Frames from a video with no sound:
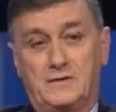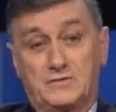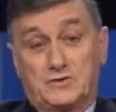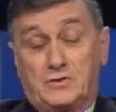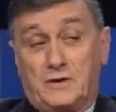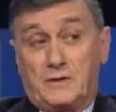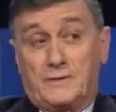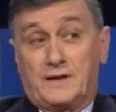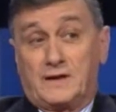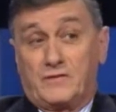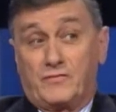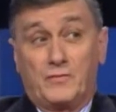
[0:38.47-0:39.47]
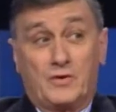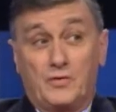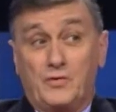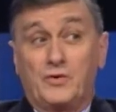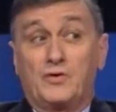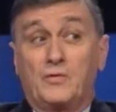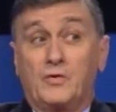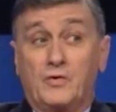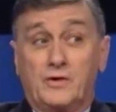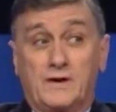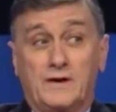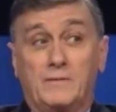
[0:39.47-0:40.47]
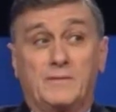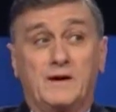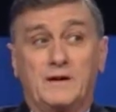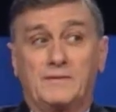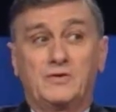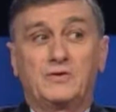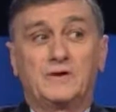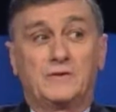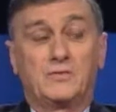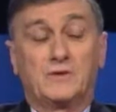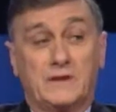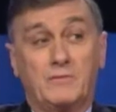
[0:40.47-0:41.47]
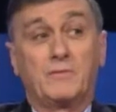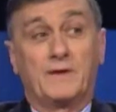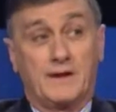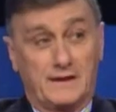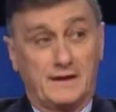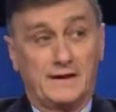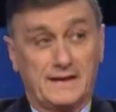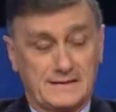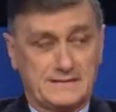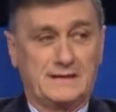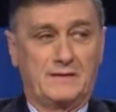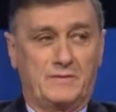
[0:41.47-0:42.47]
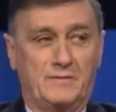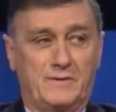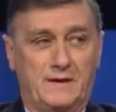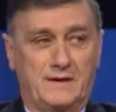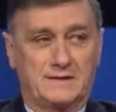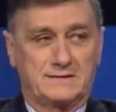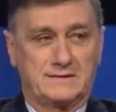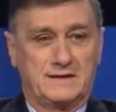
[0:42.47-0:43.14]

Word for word: Nosotros la verdad que fuimos el único bloque en el Parlamento que votamos para que quedasen las primarias.